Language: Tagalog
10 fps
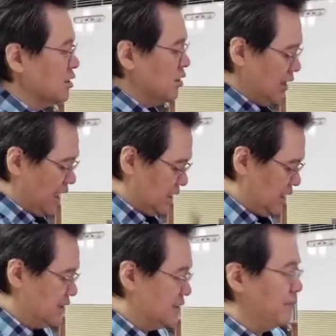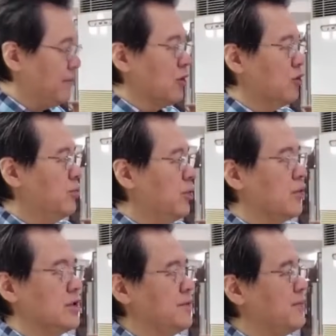Connected sa
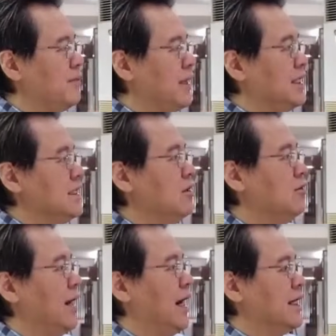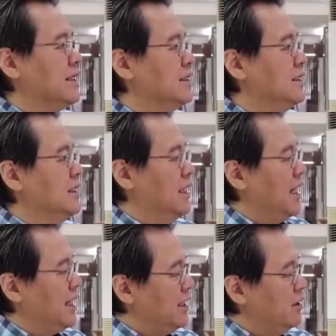pag-upo, hindi pa malinaw bakit.
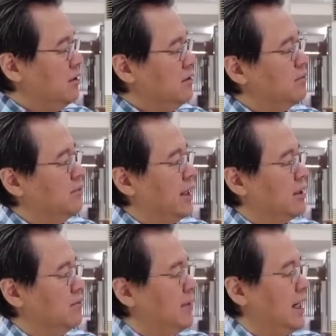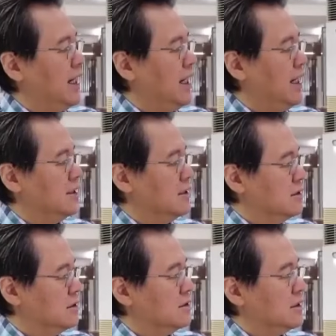Ayan no, merong mga
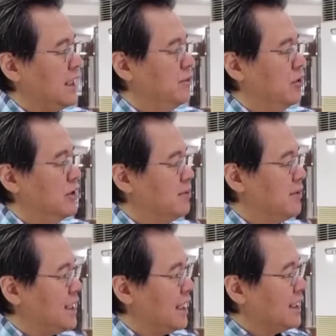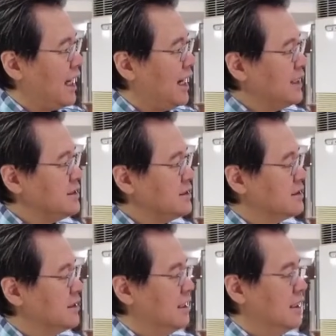table na
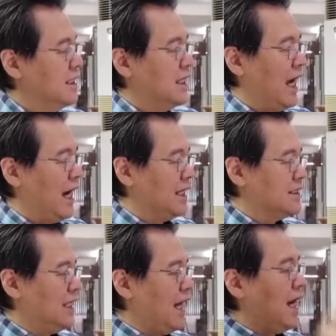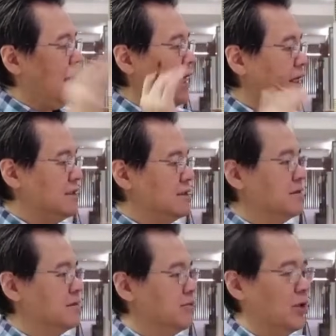matataas, lakad-lakad,
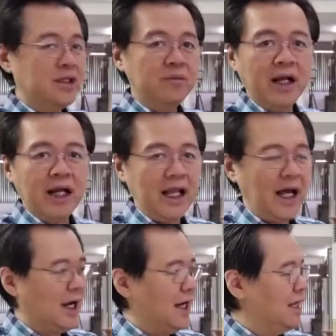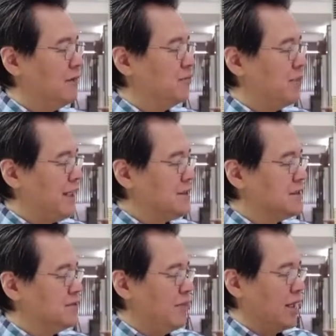pwede mag-alaga ng
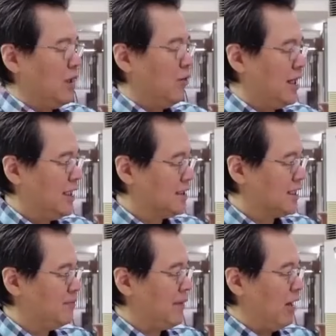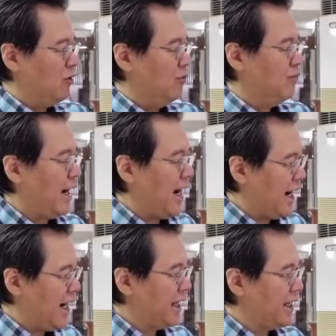pets, maggawa ng trabahong
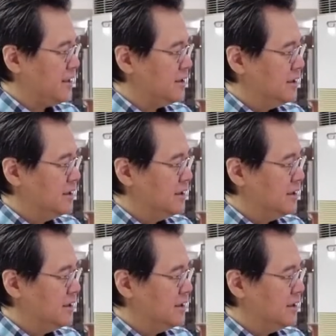bahay,